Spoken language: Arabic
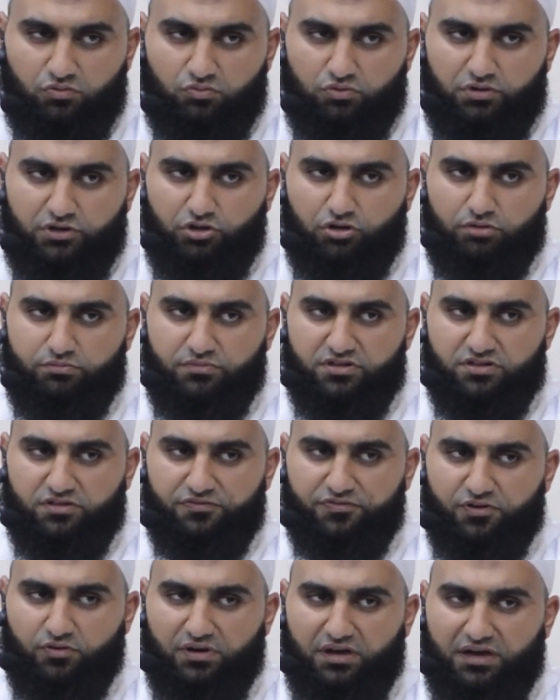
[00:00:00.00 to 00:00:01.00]
واليوم إذا
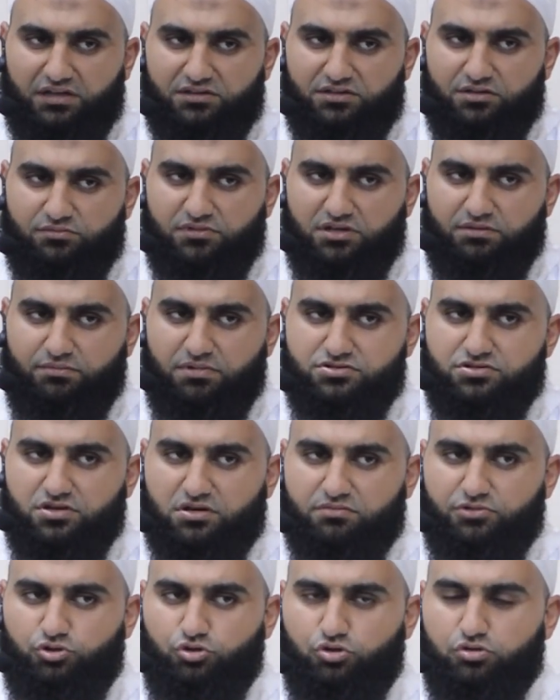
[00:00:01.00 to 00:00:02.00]
في واحد من البشر
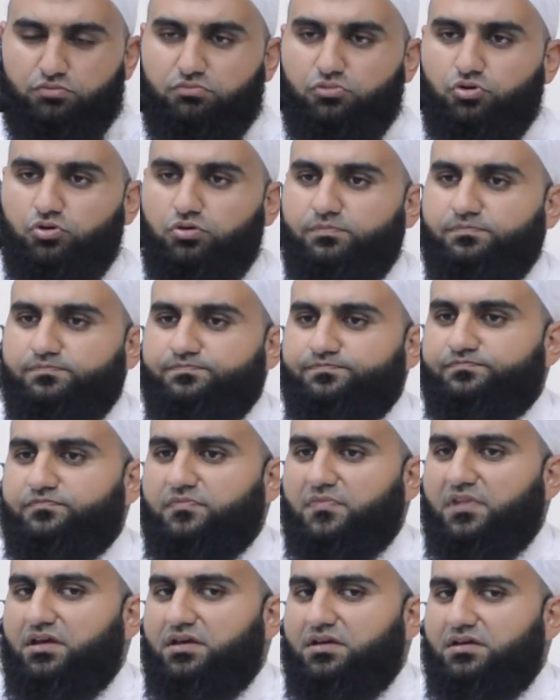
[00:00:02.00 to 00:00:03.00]
بتحبه
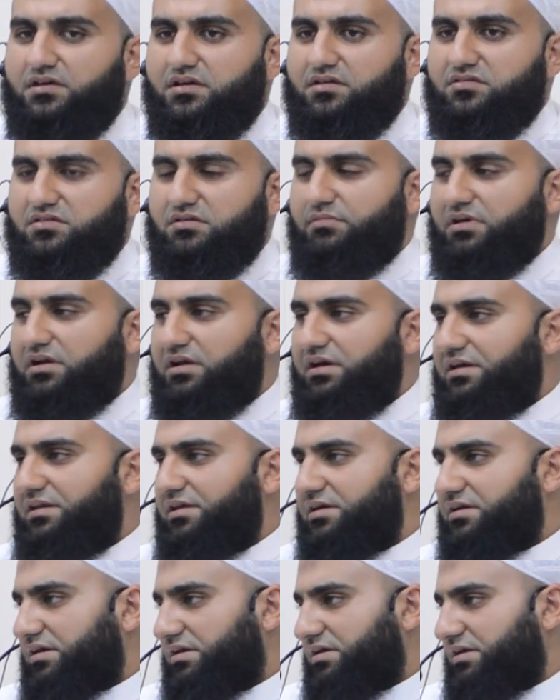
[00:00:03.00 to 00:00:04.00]
إذا مر
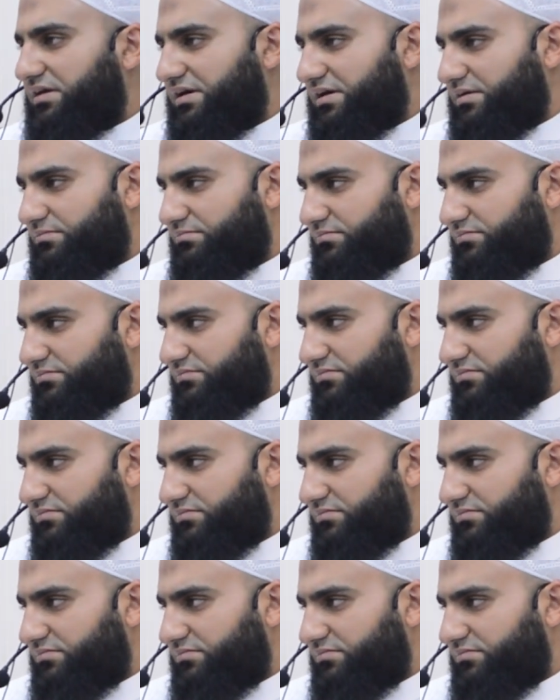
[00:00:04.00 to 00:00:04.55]
عليك أيام